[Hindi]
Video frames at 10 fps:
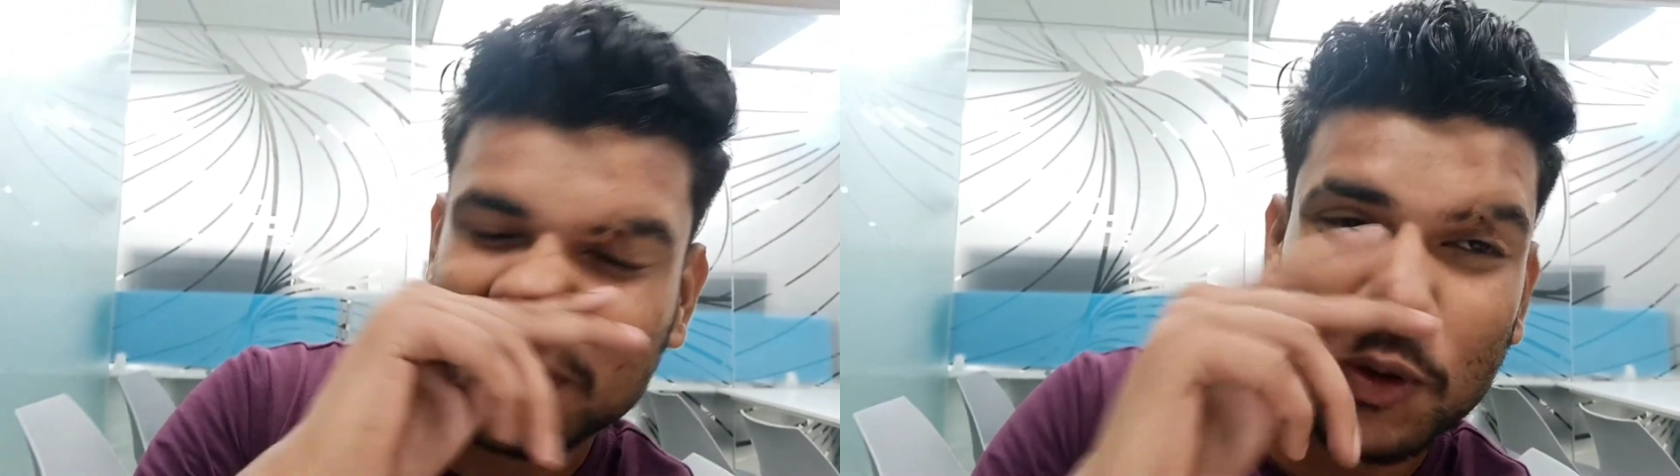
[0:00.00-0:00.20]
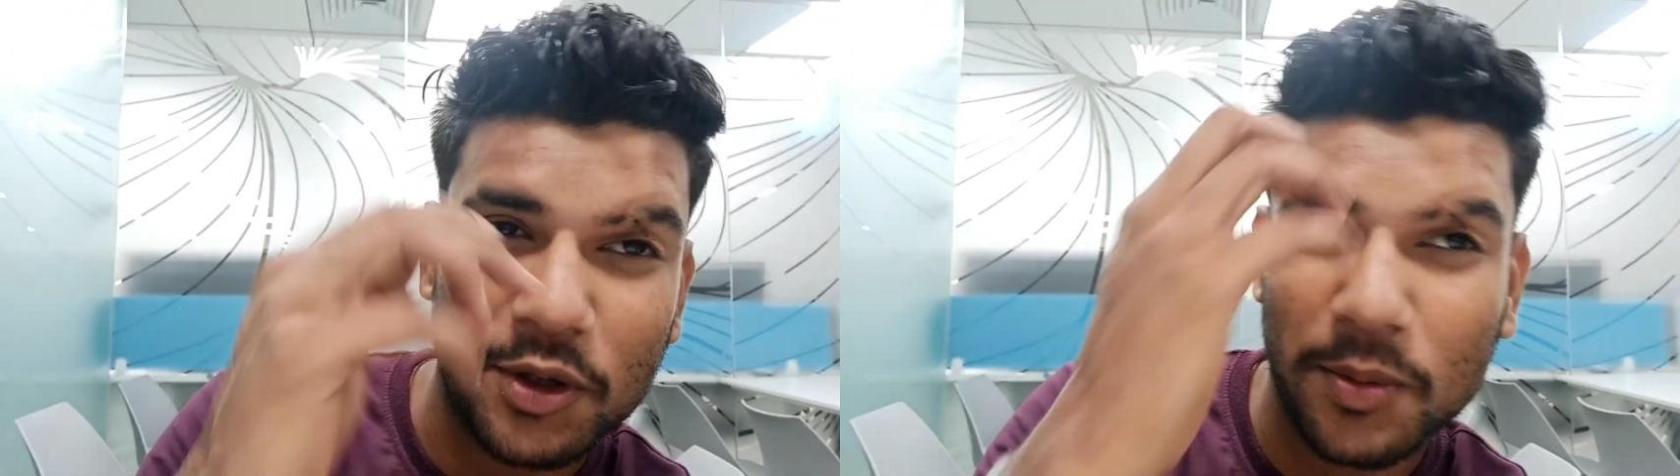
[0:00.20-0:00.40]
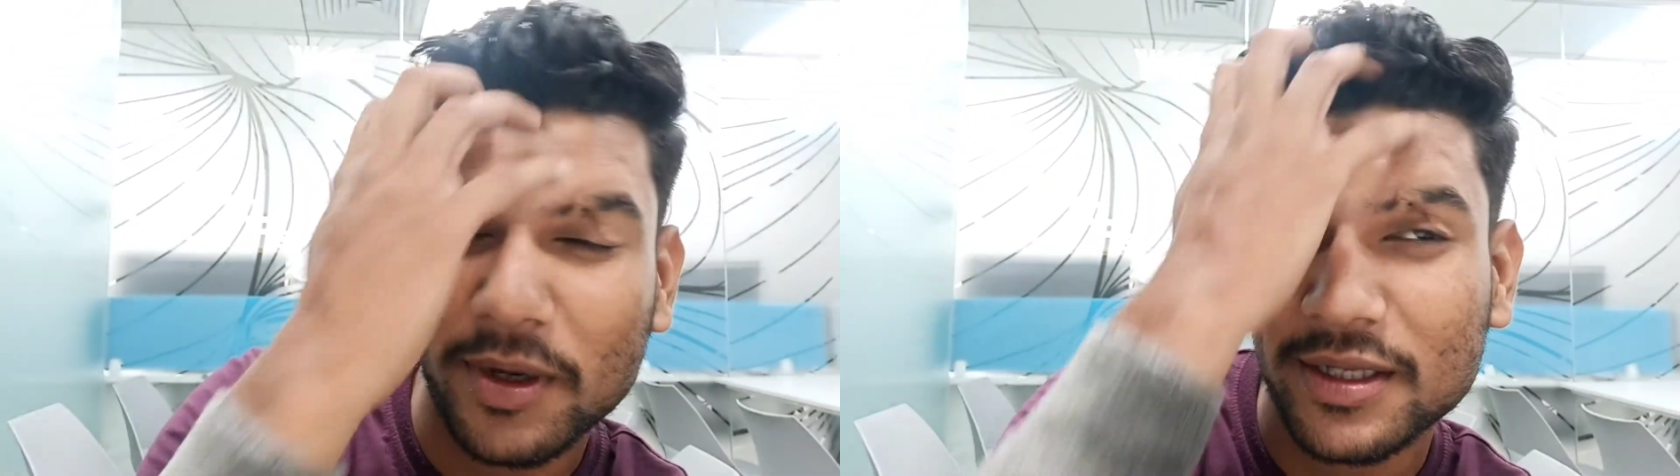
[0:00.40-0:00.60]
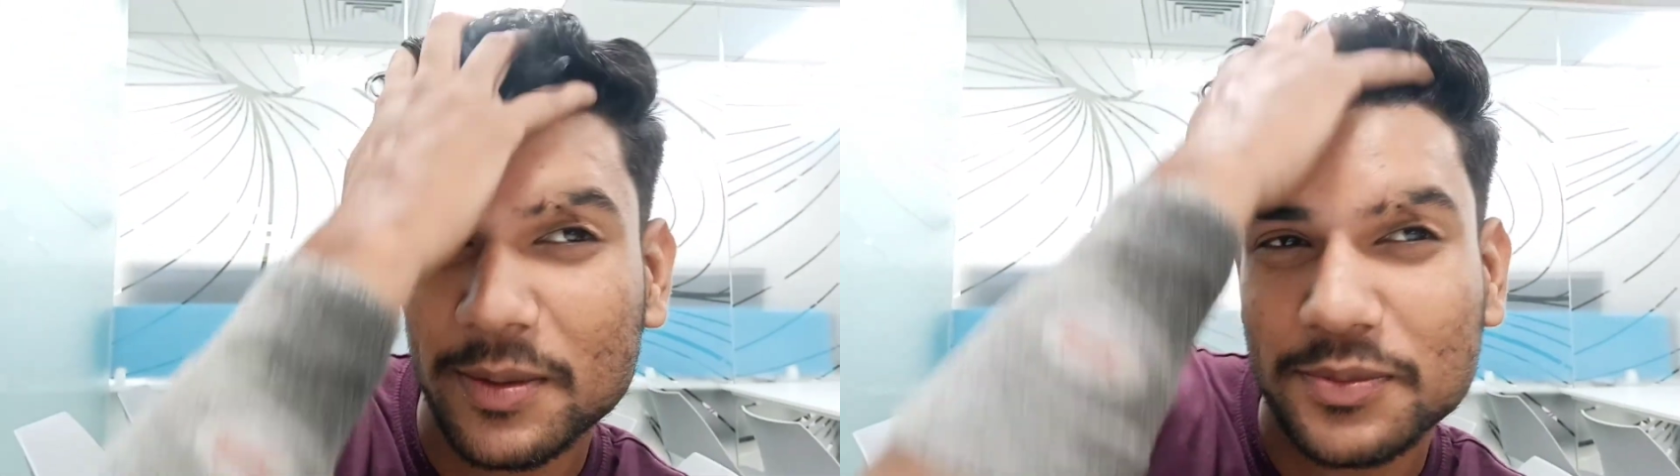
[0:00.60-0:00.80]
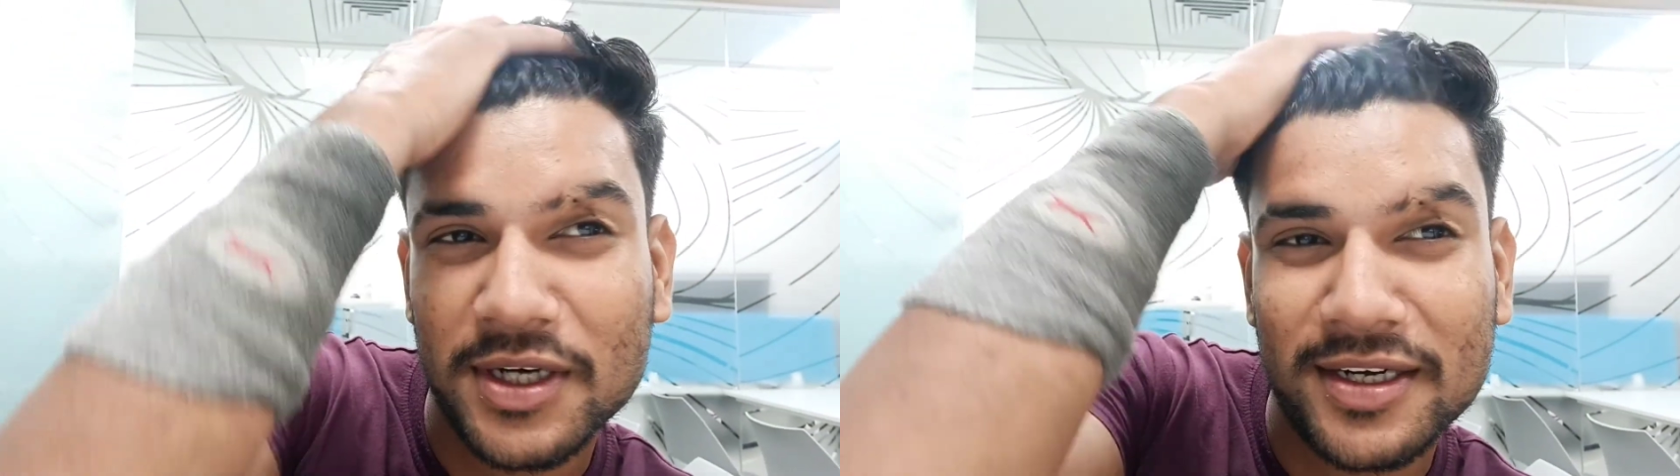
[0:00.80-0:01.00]
थोड़े दिनों बाद
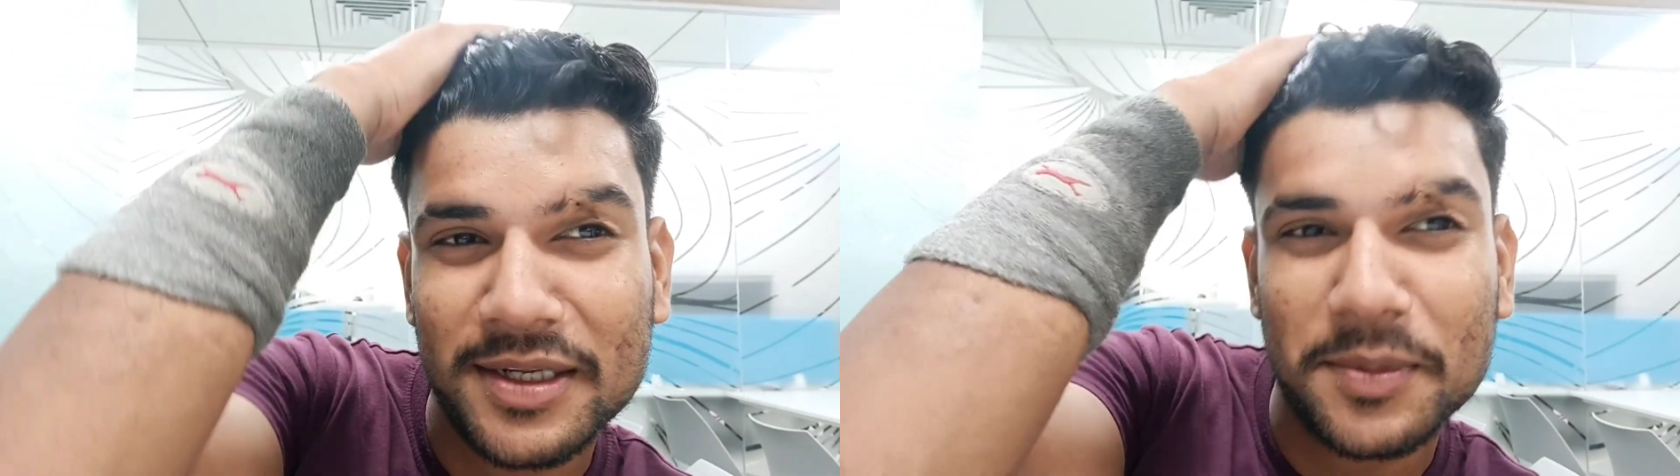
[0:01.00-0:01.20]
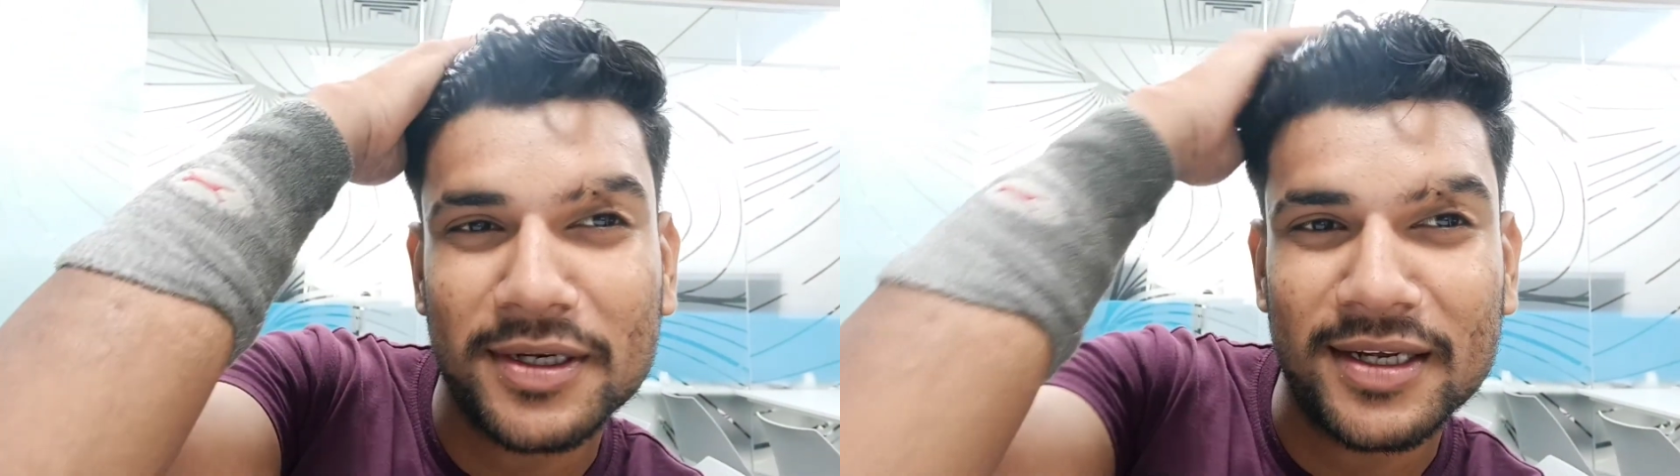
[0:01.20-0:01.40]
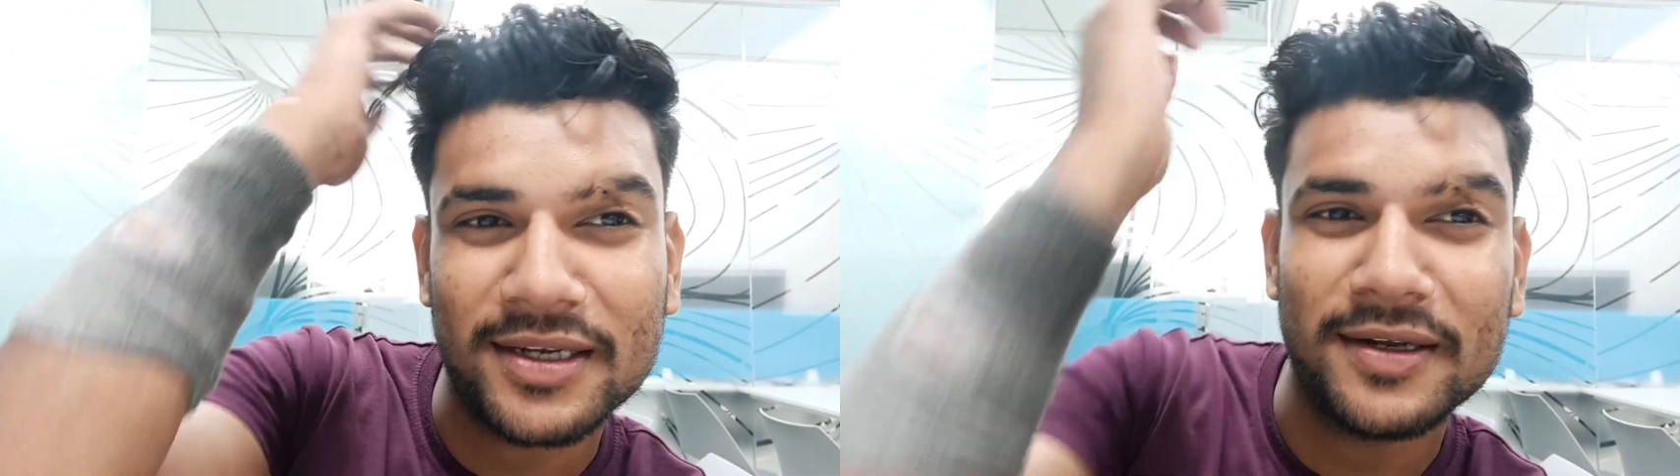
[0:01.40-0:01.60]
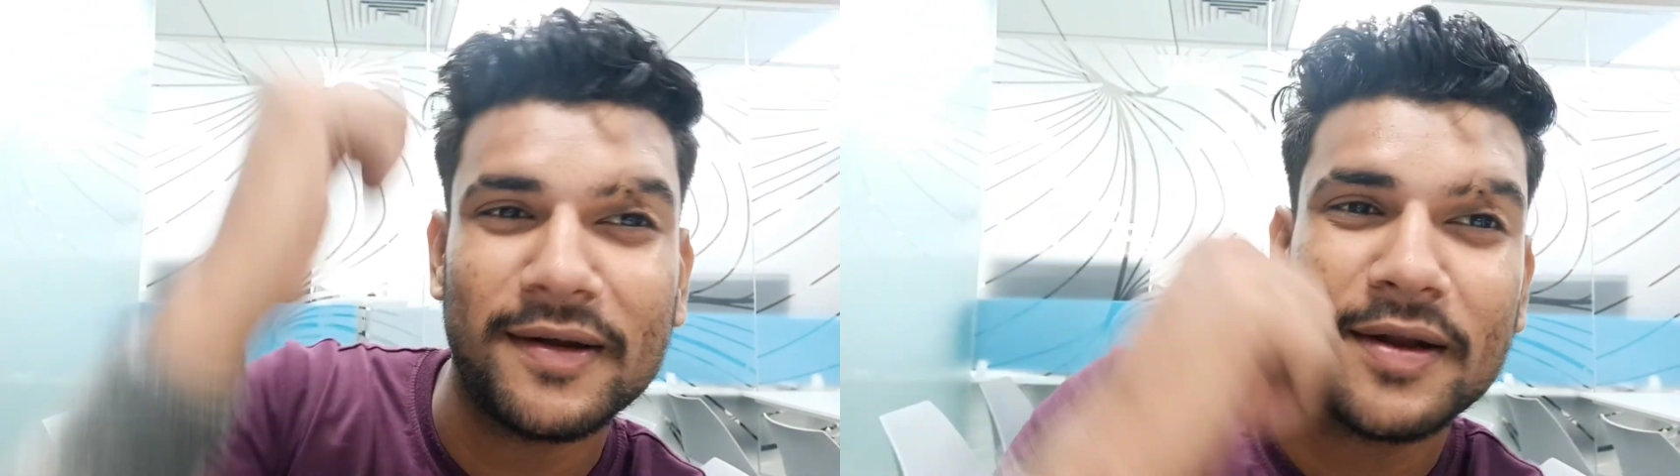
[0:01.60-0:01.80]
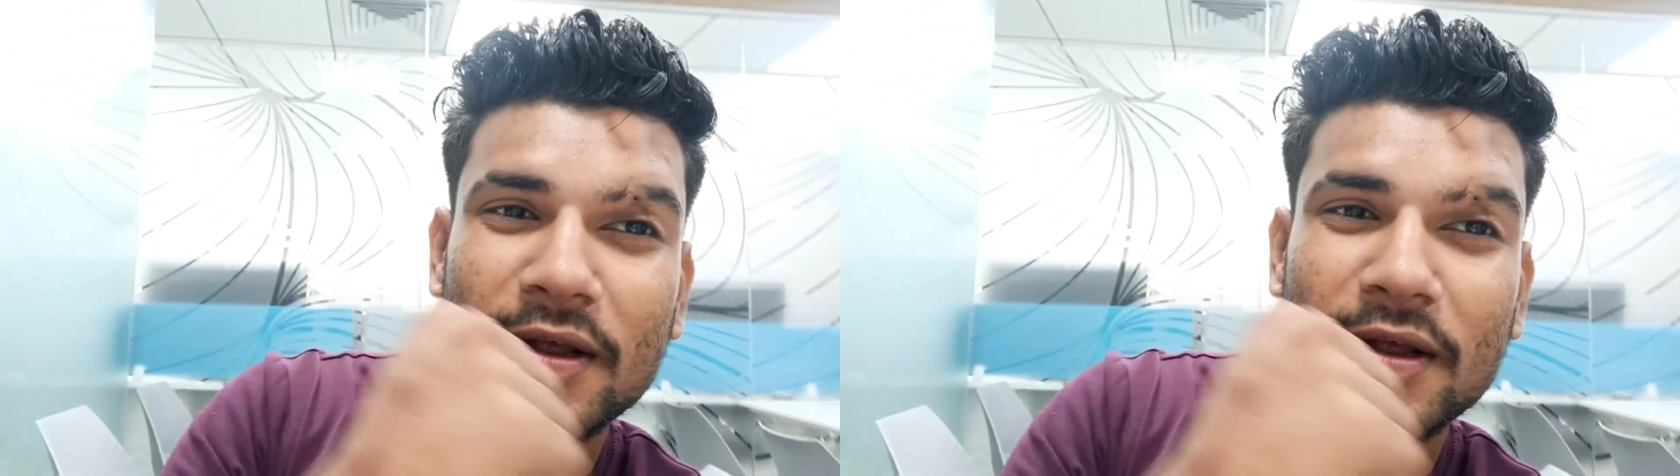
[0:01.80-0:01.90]
जब सारी टीम आ जाएगी